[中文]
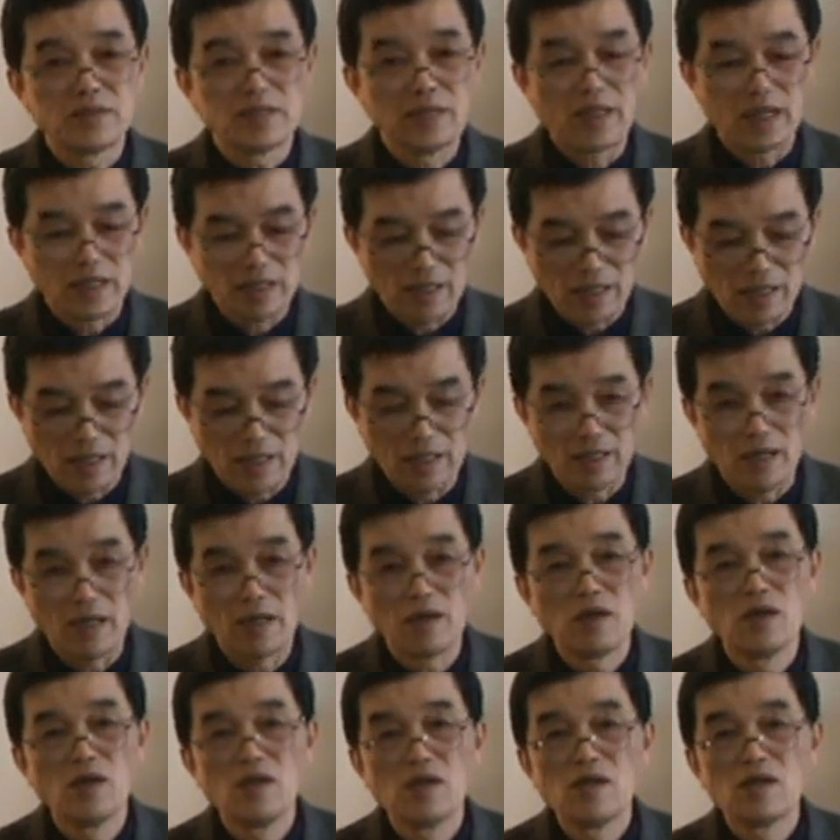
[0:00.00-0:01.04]
来来来
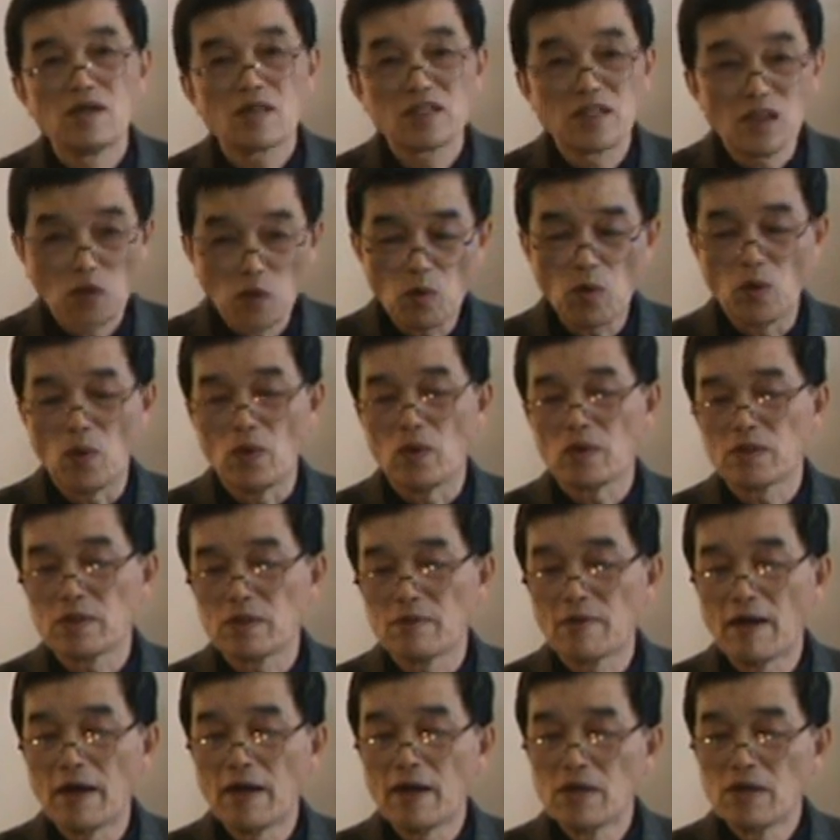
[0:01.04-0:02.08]
生活，对
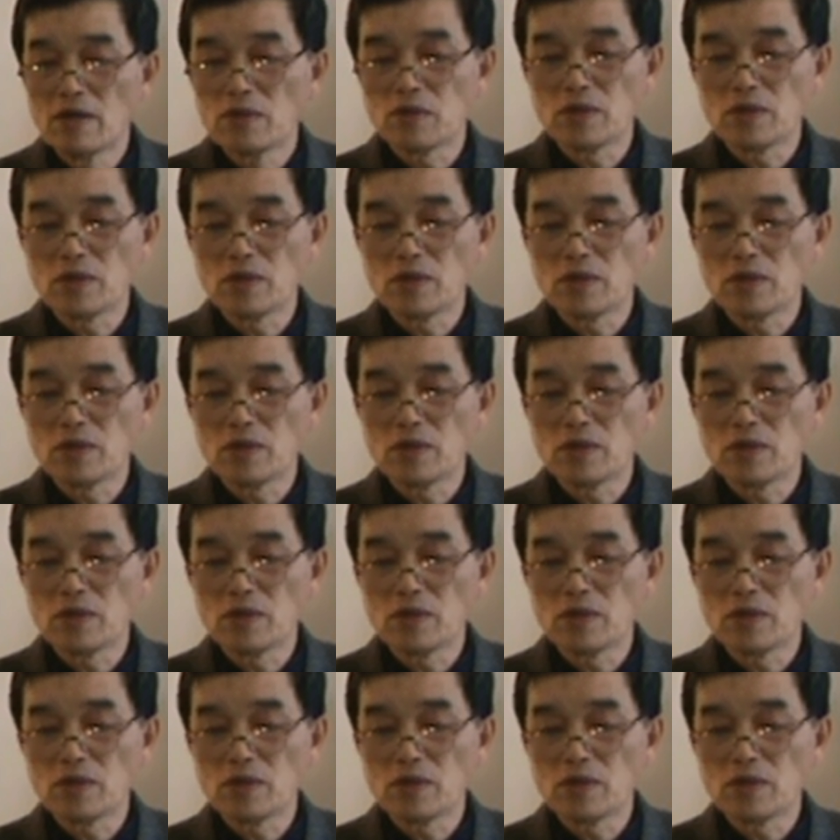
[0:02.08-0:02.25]
吧？